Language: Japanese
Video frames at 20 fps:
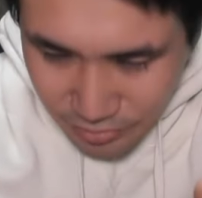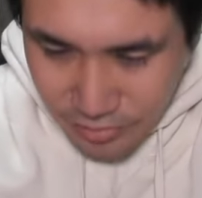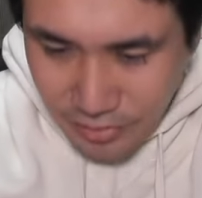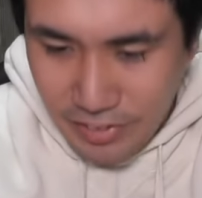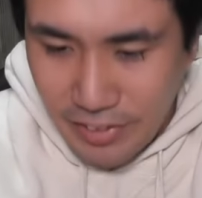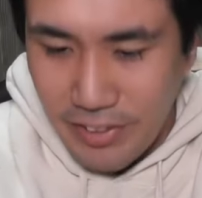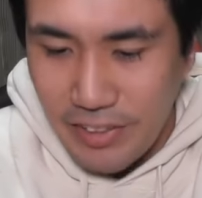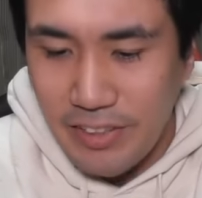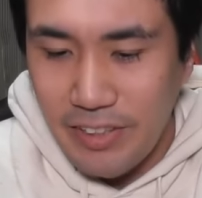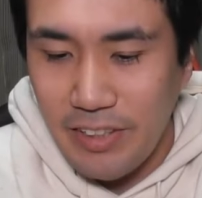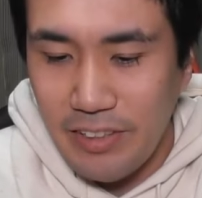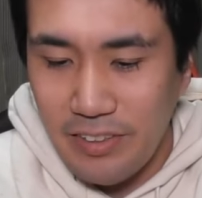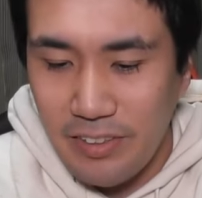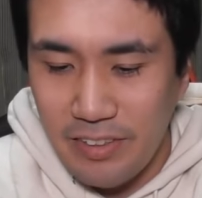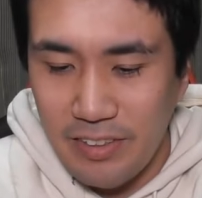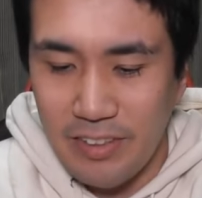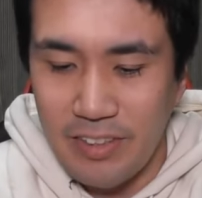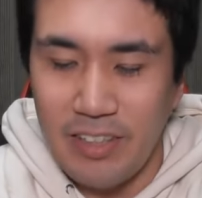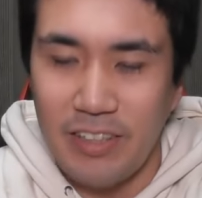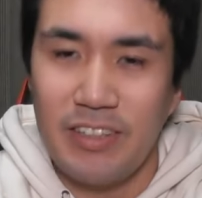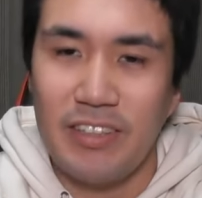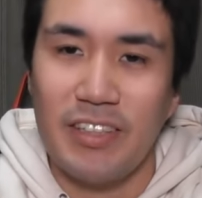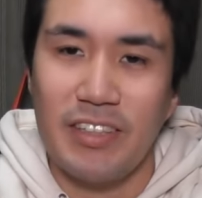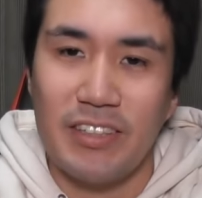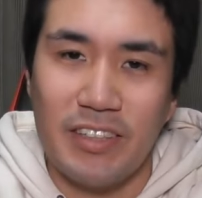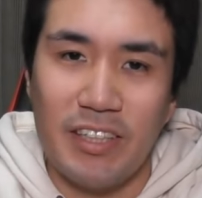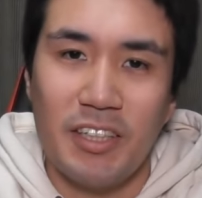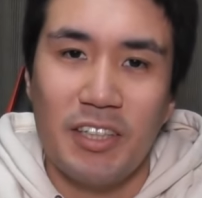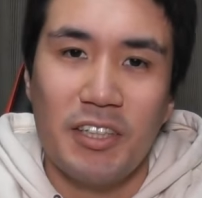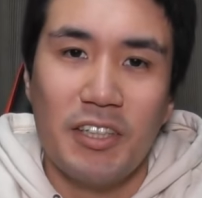こういう天気だったからって
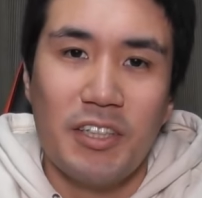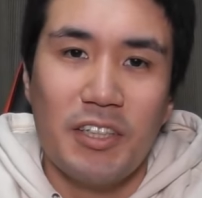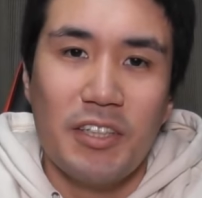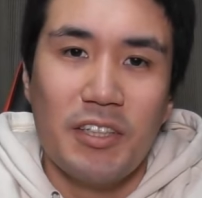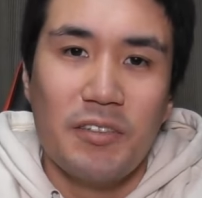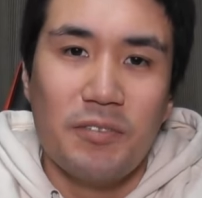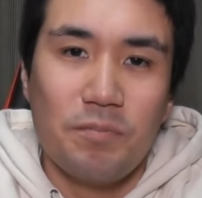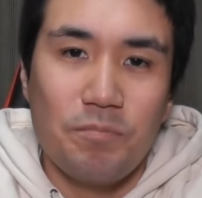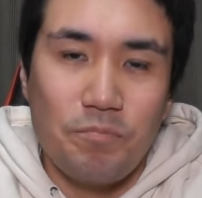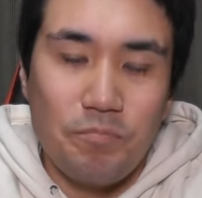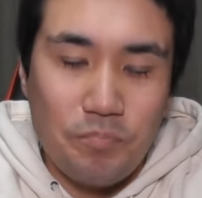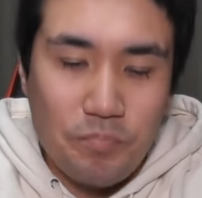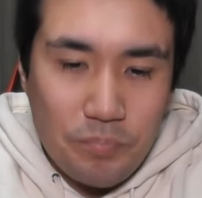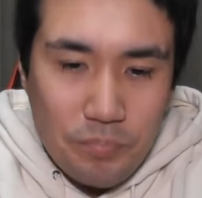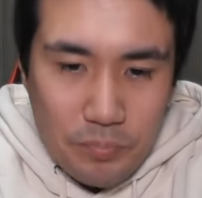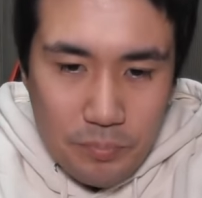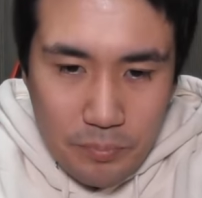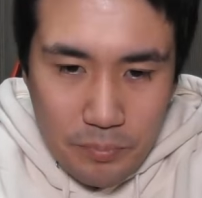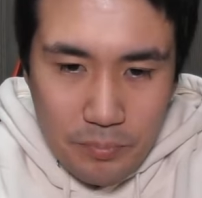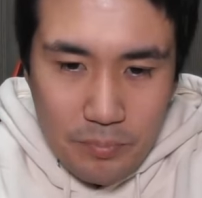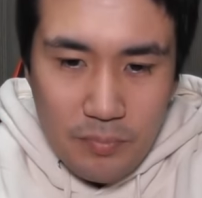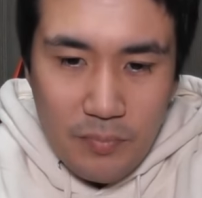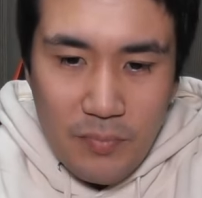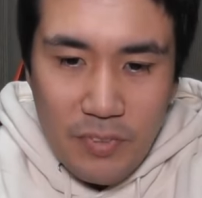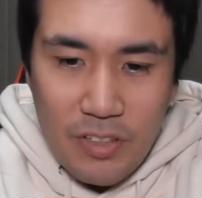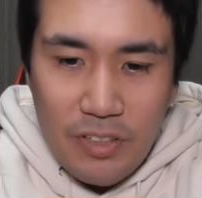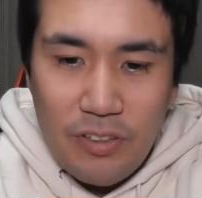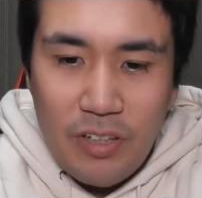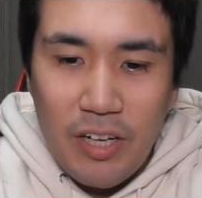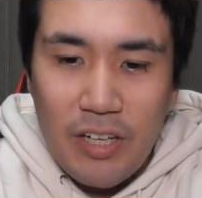さ、
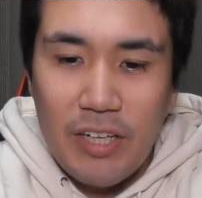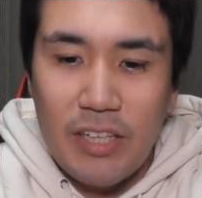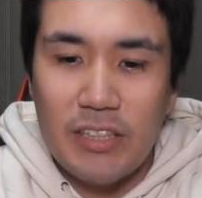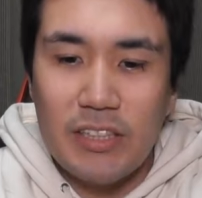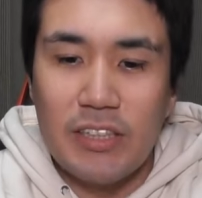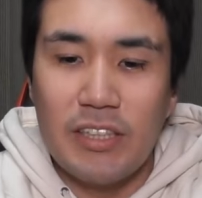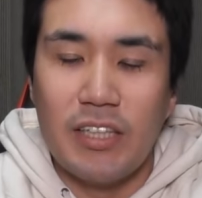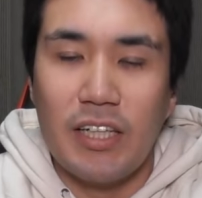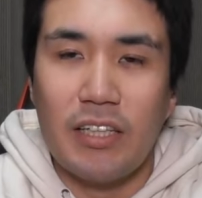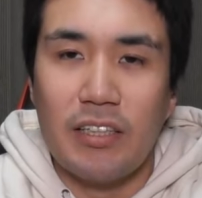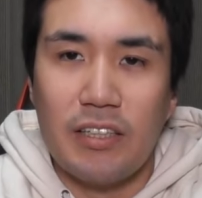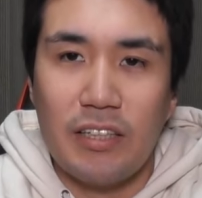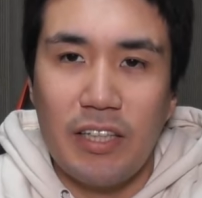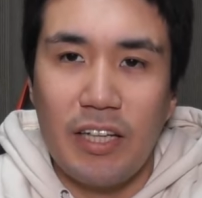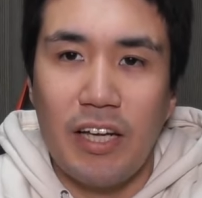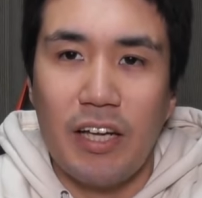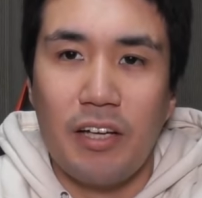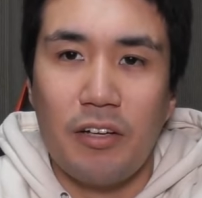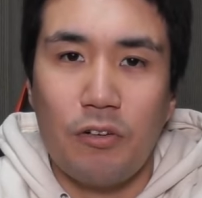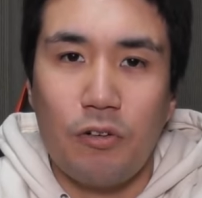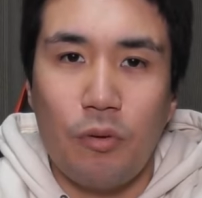いう話になって